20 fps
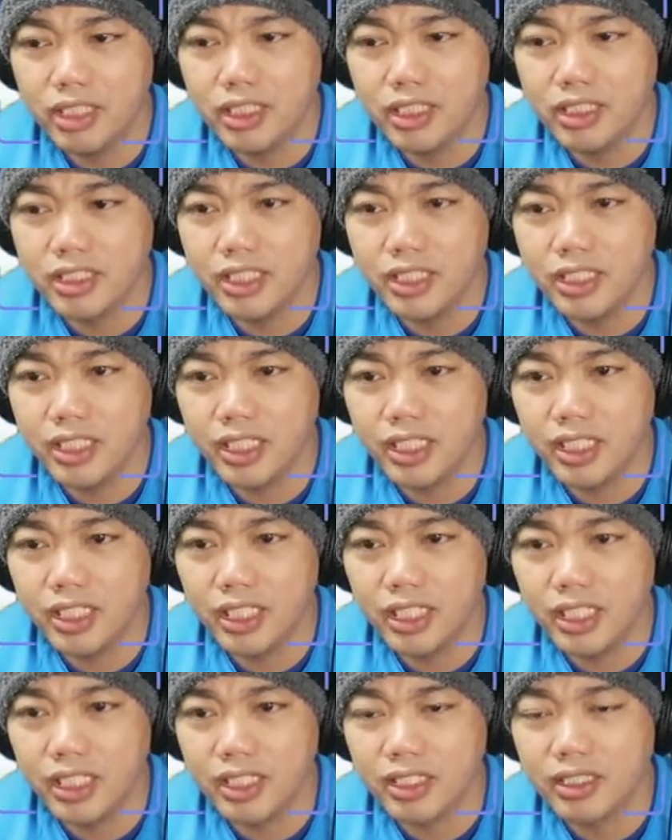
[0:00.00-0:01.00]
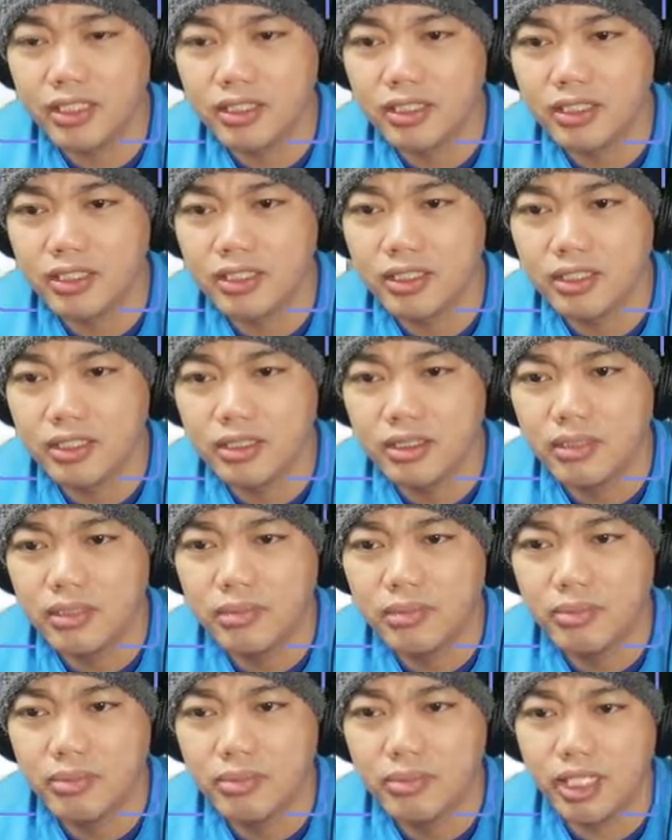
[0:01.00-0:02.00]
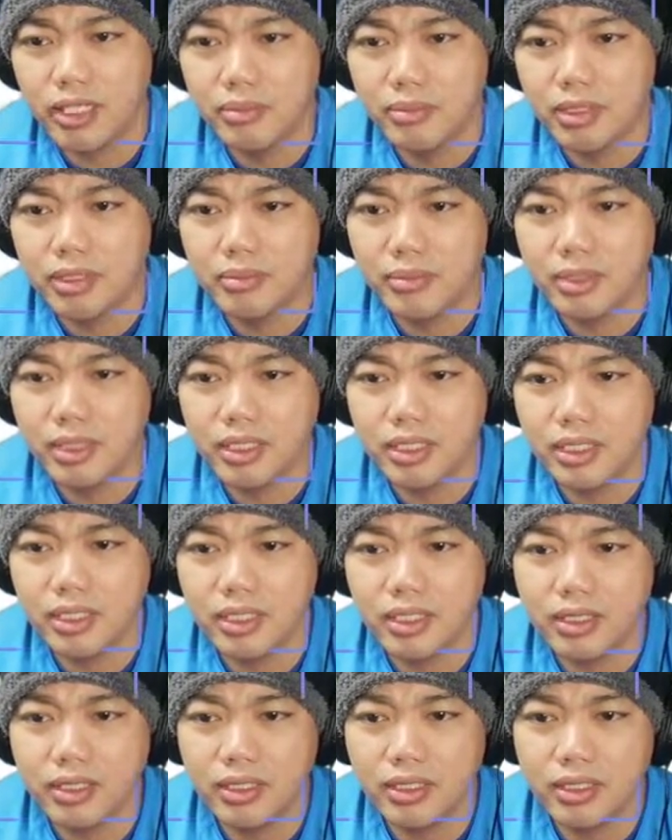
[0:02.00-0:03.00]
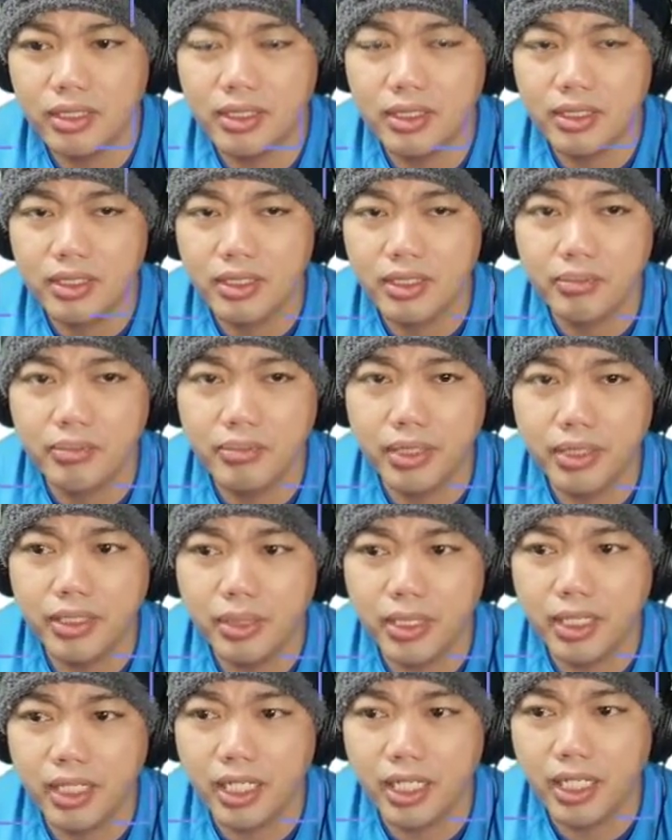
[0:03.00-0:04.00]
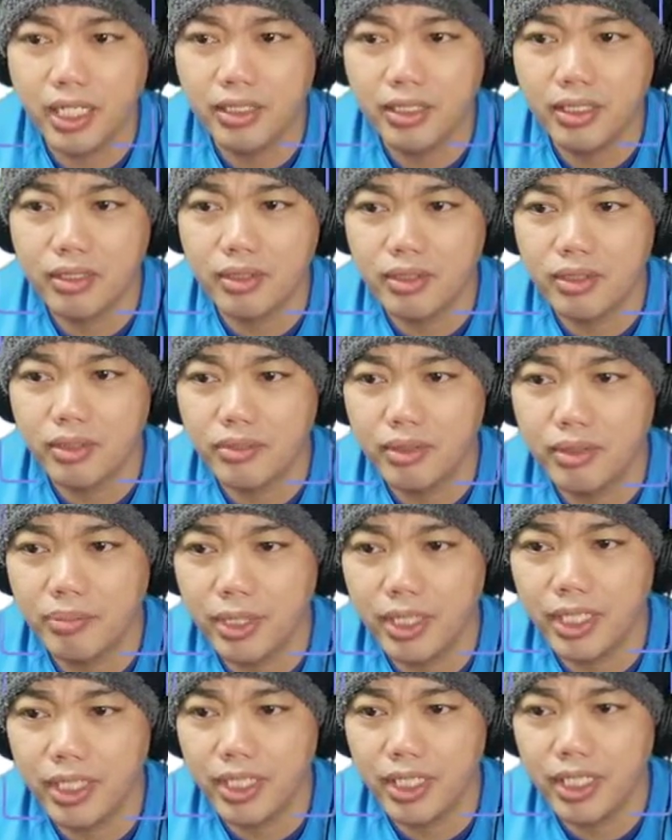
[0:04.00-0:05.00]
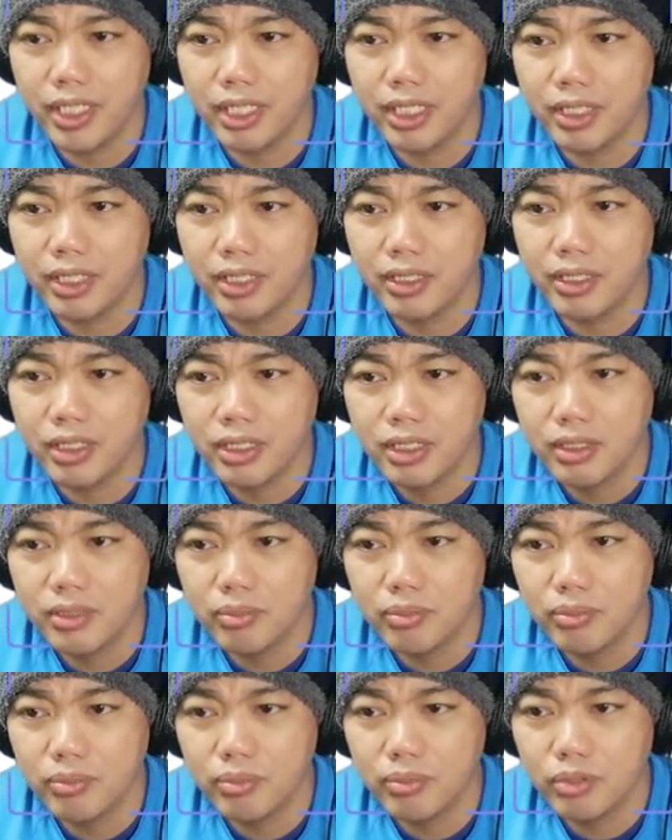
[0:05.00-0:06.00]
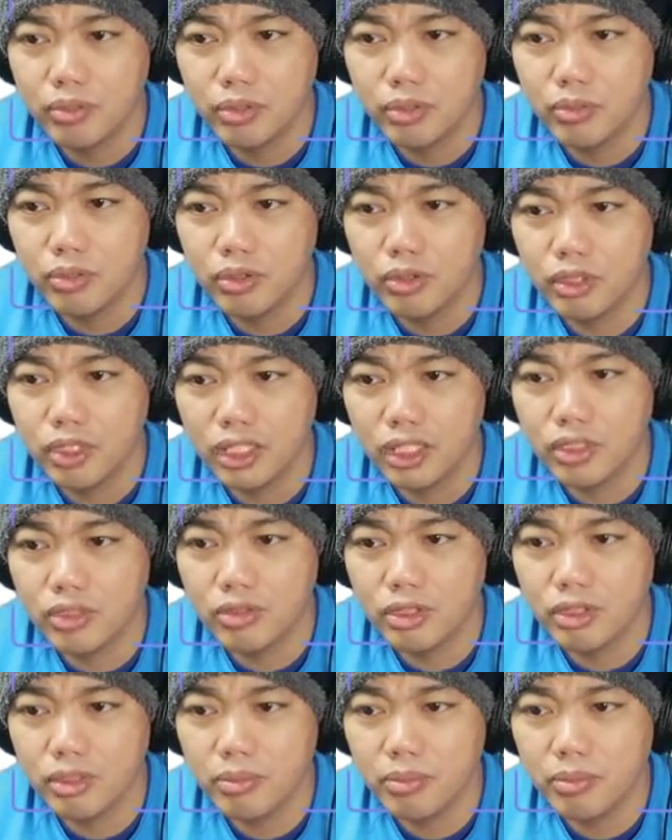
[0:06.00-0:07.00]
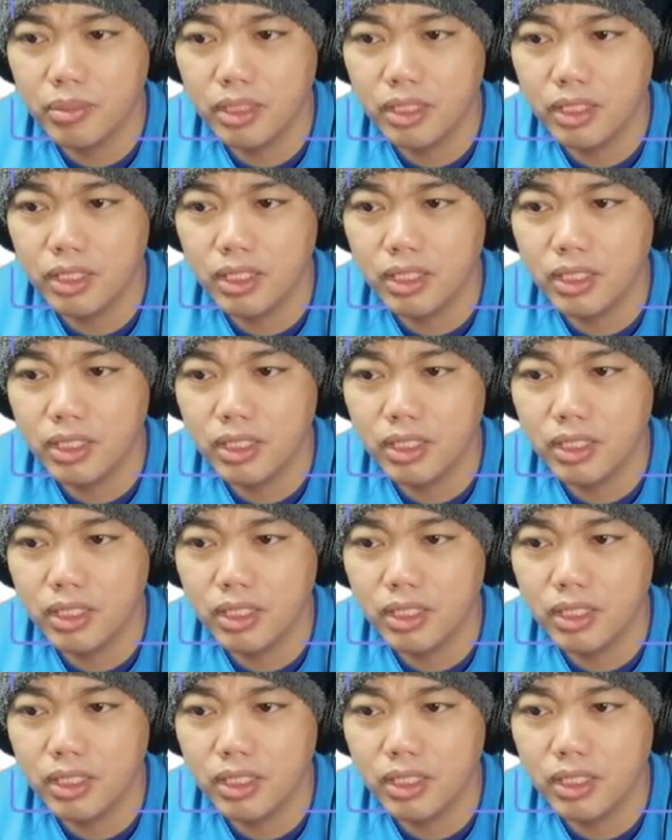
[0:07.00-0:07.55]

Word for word: nasa city ka. Maraming mga pwedeng paraan doon. Pwedeng pumunta ka doon sa mga